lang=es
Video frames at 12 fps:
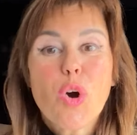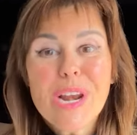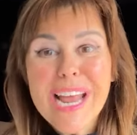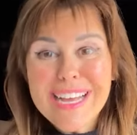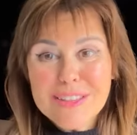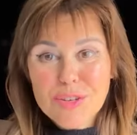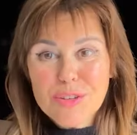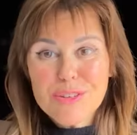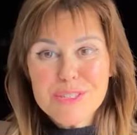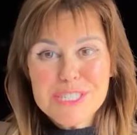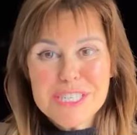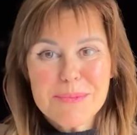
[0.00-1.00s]
Hola a
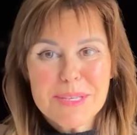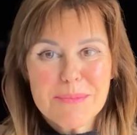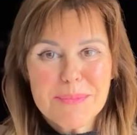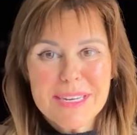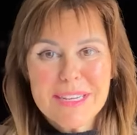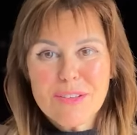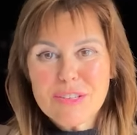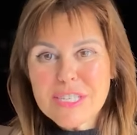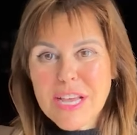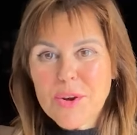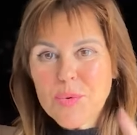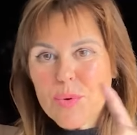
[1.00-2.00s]
todos y
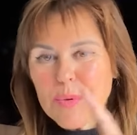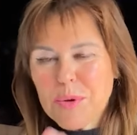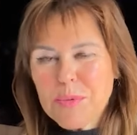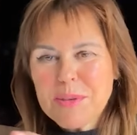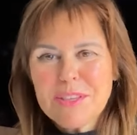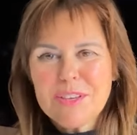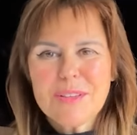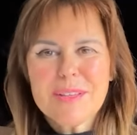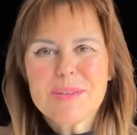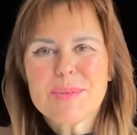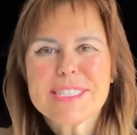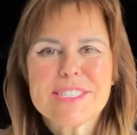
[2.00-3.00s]
bienvenidos a un nuevo vídeo de
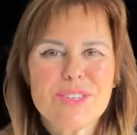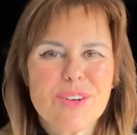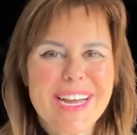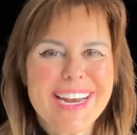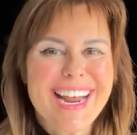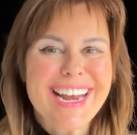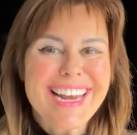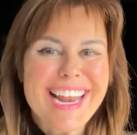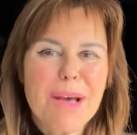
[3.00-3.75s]
nuestro canal.